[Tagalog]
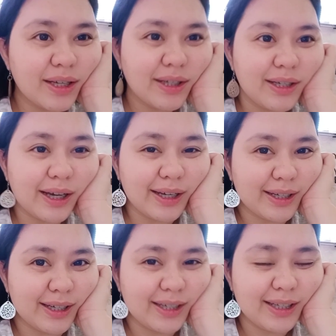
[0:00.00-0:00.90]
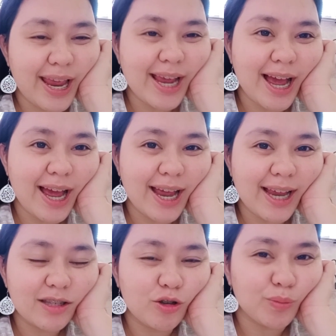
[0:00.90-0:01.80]
Ayan. Hey
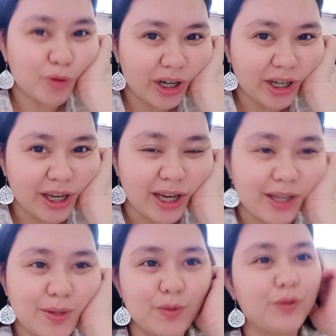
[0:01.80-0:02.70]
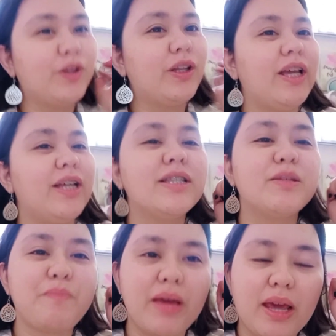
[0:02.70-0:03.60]
guys! Good morning! So, today is
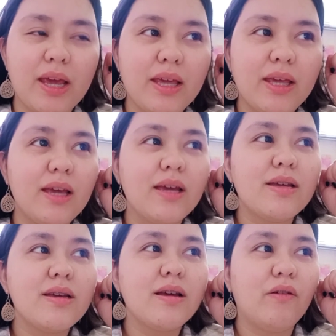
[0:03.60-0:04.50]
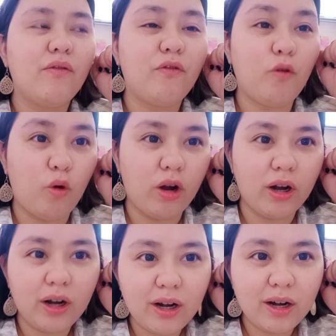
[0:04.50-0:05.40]
May
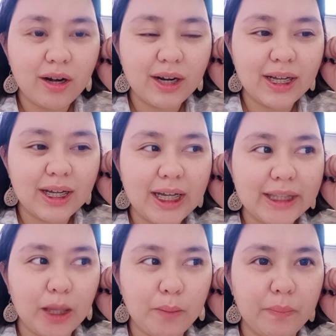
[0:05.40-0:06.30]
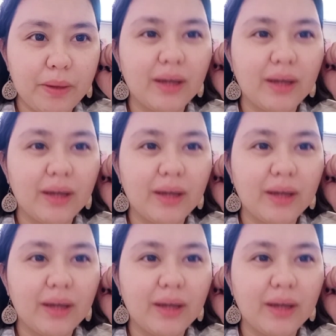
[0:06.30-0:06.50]
4. Tama ba?